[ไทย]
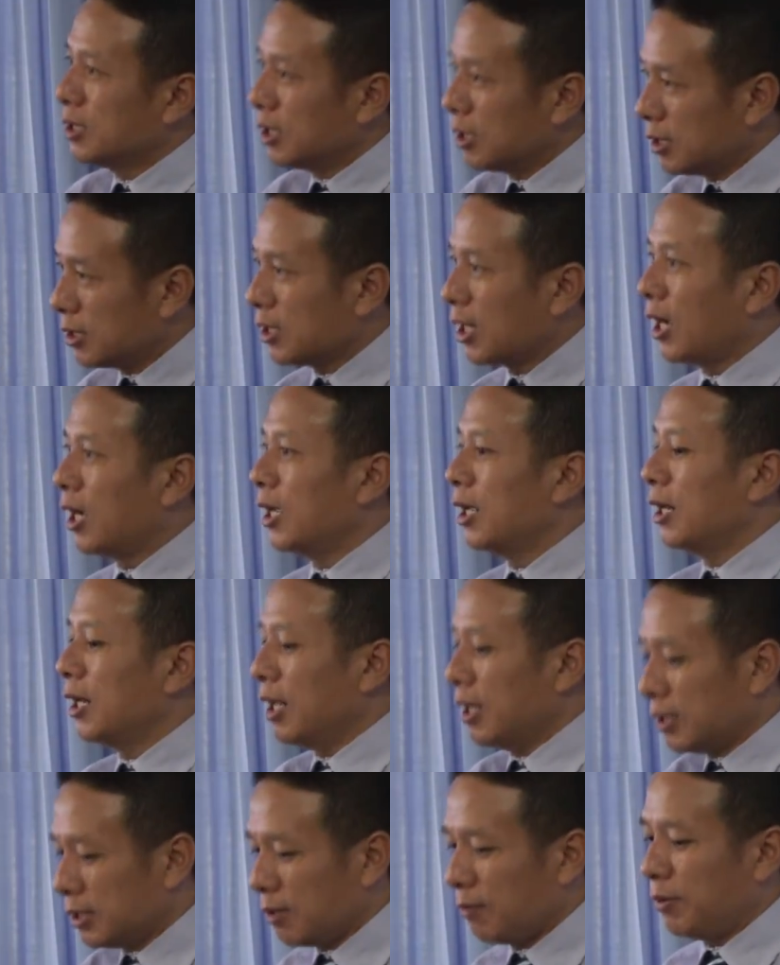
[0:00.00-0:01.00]
จิตใจ
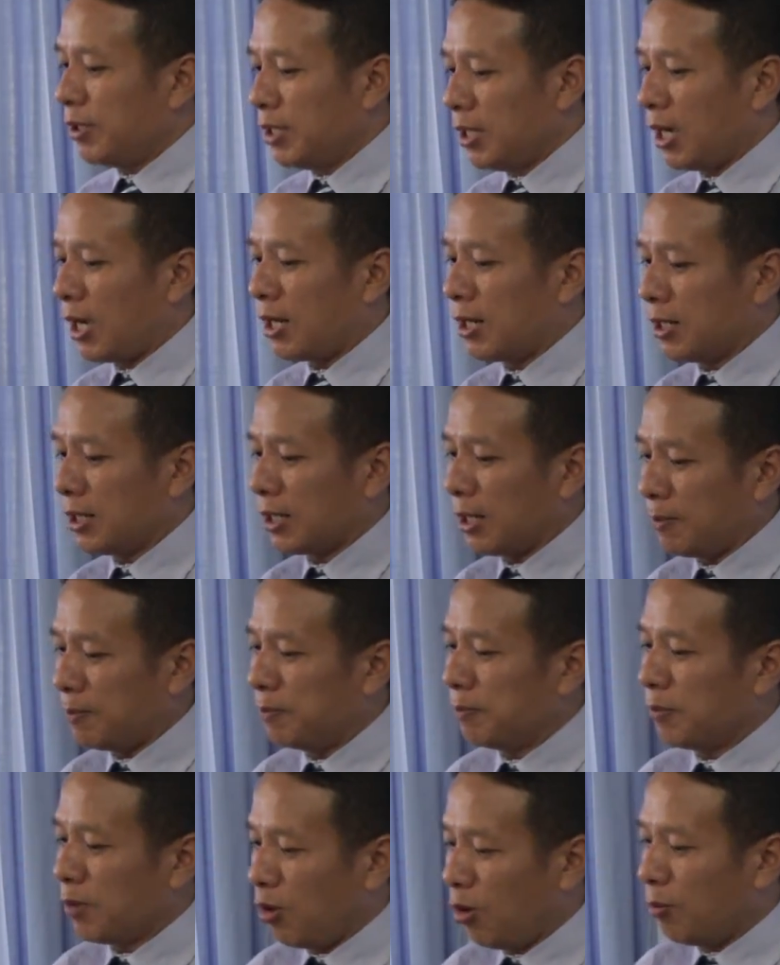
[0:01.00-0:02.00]
และจิตวิญญาณครับ
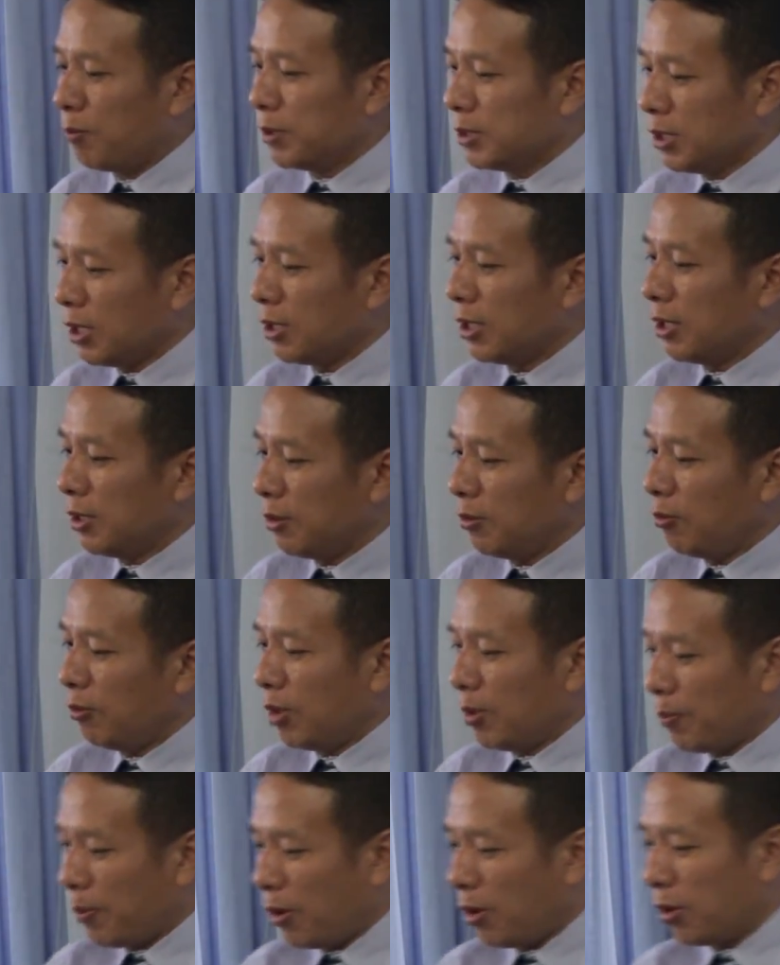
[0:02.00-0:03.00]
ขอพระเจ้าได้อ
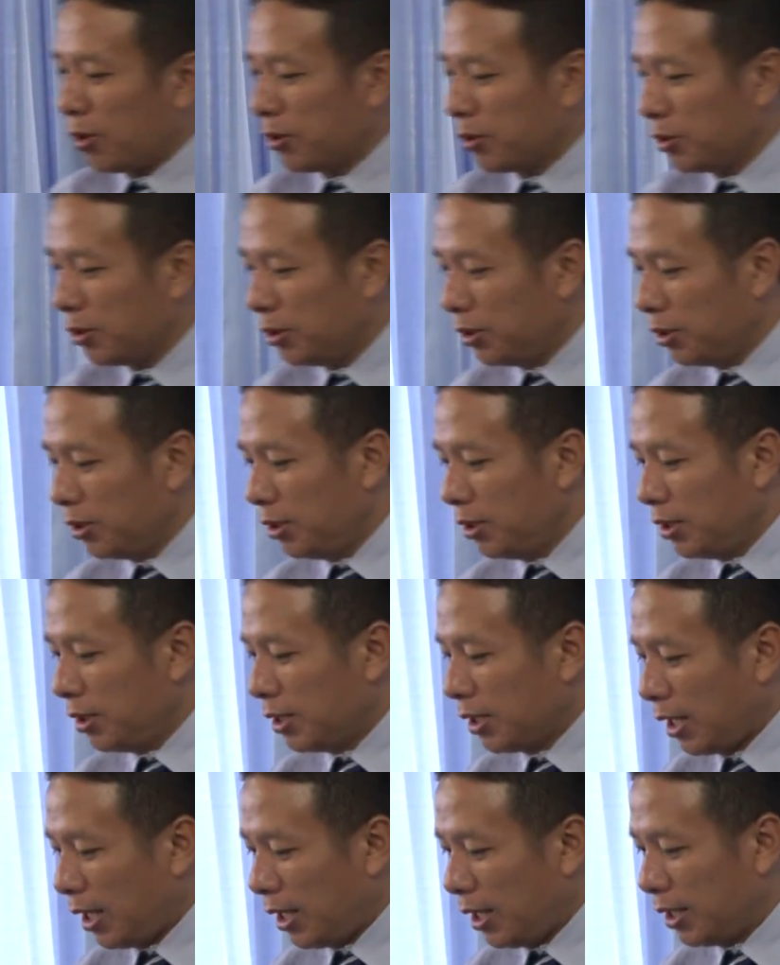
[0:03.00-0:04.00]
วยพร
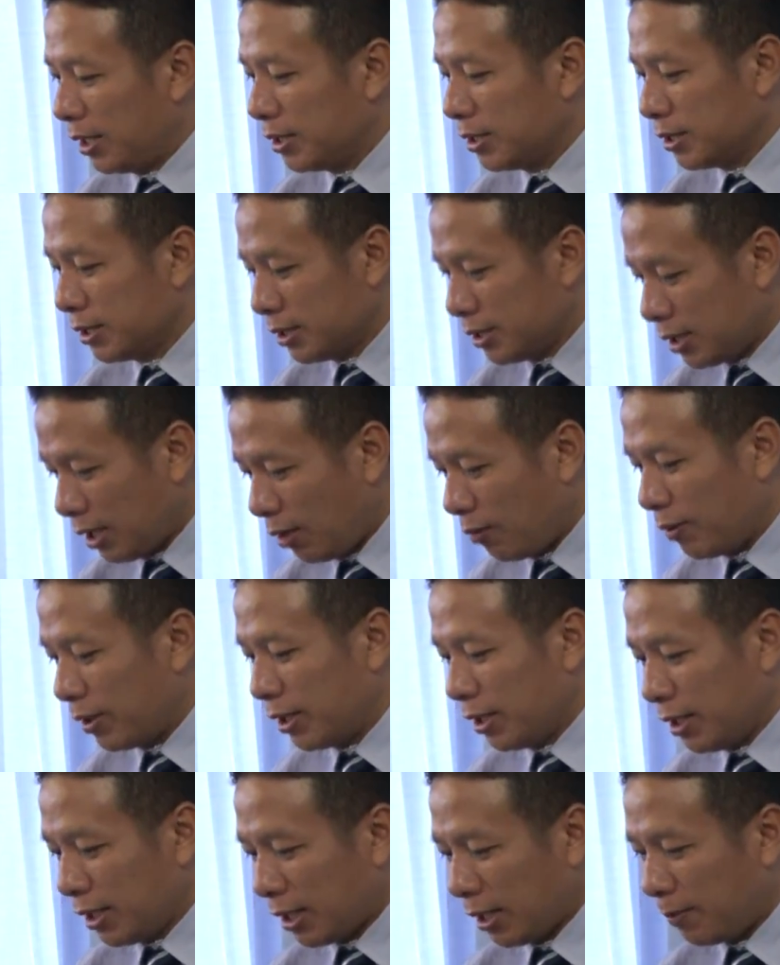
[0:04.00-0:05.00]
ในเช้าวัน
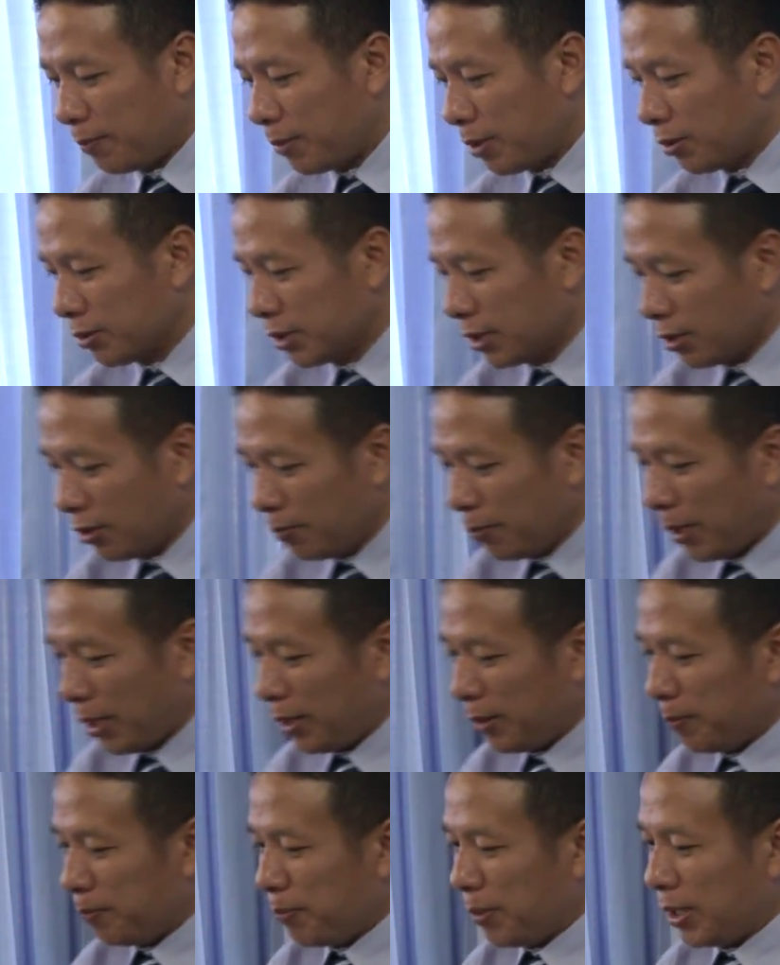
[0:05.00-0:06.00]
นี้นะครับ เราจะร้องเพล
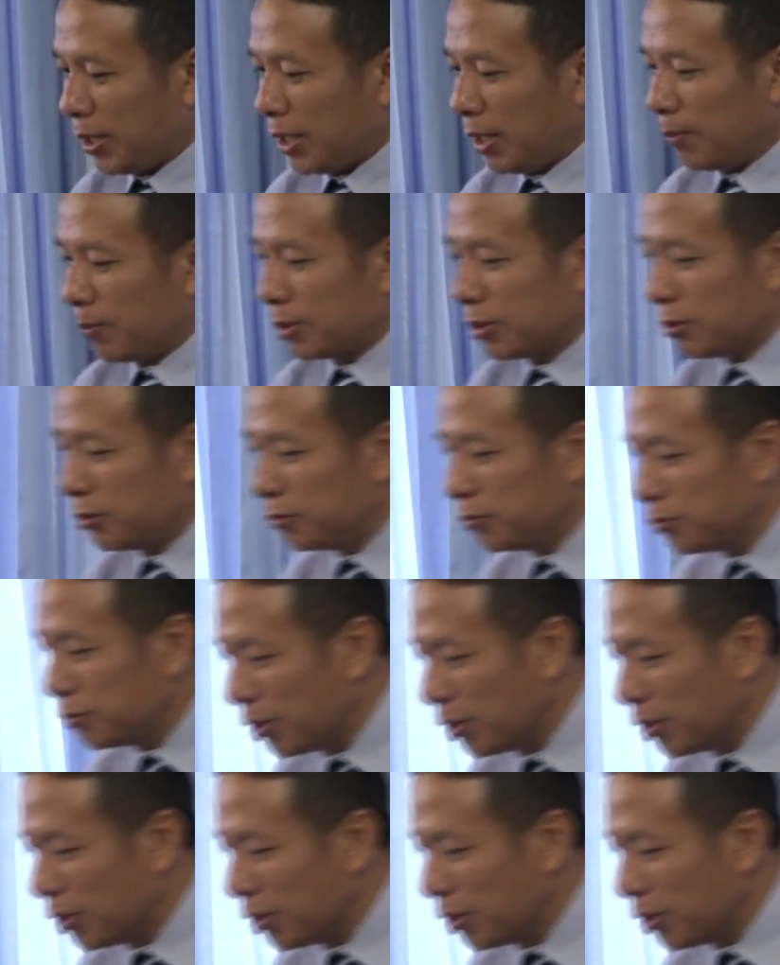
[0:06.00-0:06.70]
งปิดการประชุม